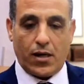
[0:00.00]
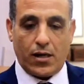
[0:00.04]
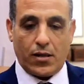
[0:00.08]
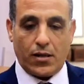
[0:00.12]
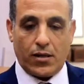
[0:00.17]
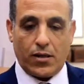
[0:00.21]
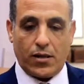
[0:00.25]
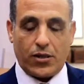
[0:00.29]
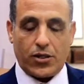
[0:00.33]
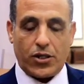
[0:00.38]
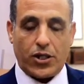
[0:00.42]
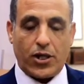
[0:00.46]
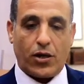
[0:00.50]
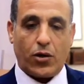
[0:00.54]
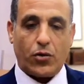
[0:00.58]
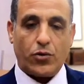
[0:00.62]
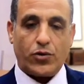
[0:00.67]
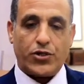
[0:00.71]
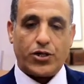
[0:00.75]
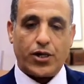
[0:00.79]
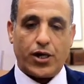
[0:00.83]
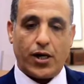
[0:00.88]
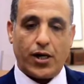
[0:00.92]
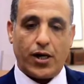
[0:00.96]
نشرع
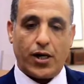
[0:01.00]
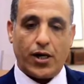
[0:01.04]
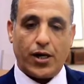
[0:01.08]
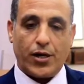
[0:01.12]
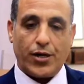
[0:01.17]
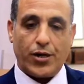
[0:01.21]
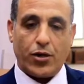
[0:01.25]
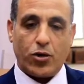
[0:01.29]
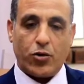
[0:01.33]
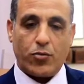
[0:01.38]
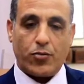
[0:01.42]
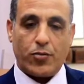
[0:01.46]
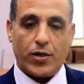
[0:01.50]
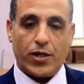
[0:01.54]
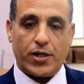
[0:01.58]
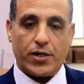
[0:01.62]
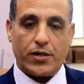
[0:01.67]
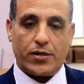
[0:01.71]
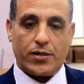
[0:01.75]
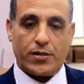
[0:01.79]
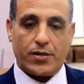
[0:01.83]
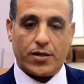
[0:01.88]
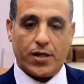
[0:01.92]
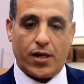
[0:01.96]
ان شاء الله يوم
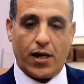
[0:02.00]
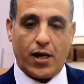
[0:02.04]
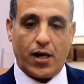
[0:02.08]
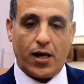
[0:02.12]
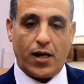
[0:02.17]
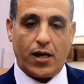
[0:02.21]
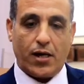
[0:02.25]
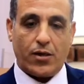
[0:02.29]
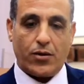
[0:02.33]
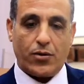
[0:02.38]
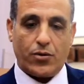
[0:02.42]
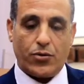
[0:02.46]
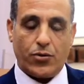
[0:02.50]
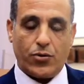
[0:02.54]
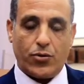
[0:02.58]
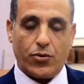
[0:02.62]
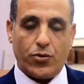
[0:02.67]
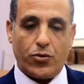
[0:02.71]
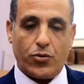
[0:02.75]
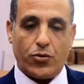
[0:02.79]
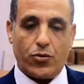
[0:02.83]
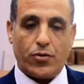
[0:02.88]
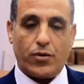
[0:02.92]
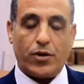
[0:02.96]
9
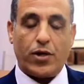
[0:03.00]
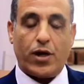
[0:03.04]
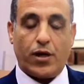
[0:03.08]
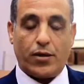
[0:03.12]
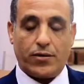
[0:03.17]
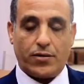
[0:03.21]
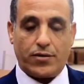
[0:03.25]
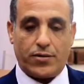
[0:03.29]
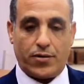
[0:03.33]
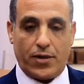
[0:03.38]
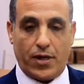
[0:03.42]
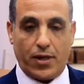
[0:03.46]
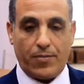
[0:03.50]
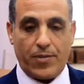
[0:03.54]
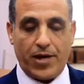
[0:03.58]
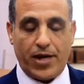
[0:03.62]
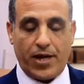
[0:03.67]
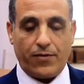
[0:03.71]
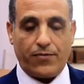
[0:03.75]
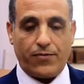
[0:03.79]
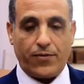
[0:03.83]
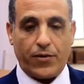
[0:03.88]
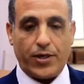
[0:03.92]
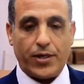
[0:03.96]
يونيو 9 آه، ماي
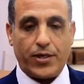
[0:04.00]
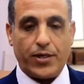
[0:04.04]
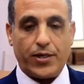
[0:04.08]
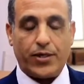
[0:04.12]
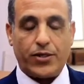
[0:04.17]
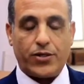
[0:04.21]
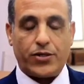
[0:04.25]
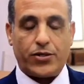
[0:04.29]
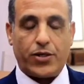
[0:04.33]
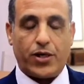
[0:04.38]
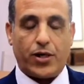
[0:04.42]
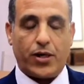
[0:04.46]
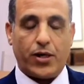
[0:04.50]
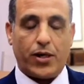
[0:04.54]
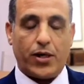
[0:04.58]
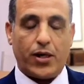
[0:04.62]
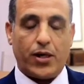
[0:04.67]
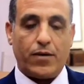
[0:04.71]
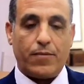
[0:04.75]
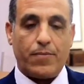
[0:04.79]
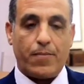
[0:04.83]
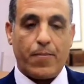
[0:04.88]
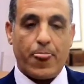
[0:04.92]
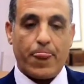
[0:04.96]
عفوا ان شاء
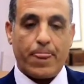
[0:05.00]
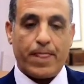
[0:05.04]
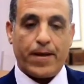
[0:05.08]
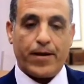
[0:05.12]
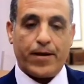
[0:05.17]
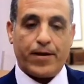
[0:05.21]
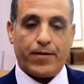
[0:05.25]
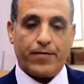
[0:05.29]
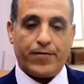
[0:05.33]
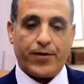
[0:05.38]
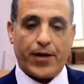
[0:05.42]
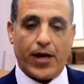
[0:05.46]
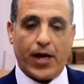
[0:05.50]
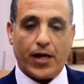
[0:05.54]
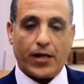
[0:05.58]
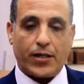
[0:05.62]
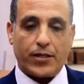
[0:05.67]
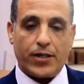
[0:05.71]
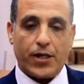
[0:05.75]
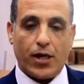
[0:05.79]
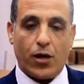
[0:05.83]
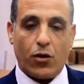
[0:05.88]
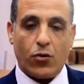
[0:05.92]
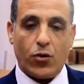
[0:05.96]
الله في
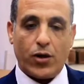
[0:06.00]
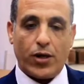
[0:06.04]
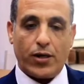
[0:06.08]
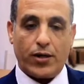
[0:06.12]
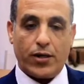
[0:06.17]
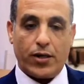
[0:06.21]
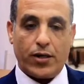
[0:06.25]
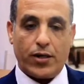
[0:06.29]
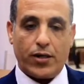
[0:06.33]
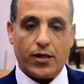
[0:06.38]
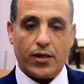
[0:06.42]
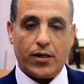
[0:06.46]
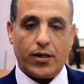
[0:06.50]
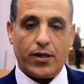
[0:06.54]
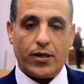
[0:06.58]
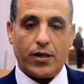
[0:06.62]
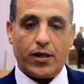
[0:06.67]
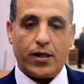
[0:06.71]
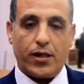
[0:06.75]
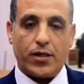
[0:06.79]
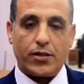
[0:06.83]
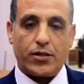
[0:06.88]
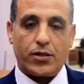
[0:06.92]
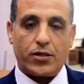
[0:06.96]
عقد اول
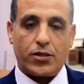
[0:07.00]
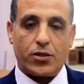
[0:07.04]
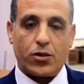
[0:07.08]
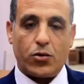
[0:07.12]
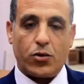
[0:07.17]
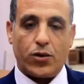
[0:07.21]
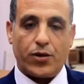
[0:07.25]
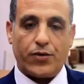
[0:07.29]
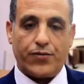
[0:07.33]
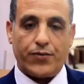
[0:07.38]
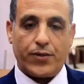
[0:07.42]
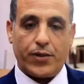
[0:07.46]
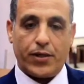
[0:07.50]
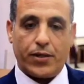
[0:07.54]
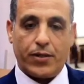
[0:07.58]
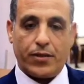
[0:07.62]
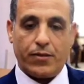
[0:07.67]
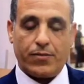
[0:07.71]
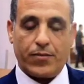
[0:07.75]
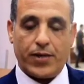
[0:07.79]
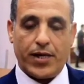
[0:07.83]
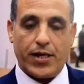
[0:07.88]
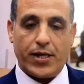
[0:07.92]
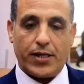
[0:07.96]
لقاء تشاوري في
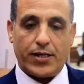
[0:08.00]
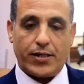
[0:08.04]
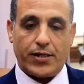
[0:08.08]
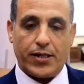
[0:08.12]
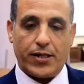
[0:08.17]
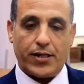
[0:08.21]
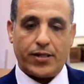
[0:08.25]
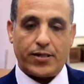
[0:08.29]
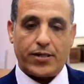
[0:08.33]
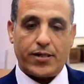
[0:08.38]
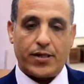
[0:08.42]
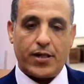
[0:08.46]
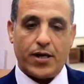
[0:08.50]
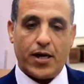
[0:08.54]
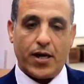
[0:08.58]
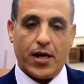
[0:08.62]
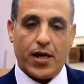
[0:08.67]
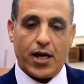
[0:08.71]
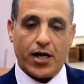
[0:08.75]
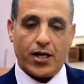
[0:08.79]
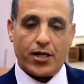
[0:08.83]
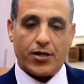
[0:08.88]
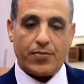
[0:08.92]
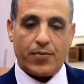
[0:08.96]
بلديه
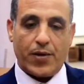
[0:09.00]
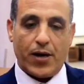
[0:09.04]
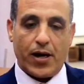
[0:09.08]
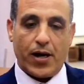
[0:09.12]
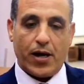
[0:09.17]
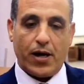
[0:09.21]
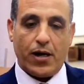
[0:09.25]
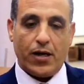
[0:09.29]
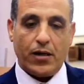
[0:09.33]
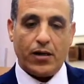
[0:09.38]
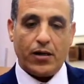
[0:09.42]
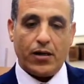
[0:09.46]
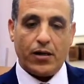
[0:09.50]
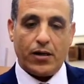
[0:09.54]
عتباها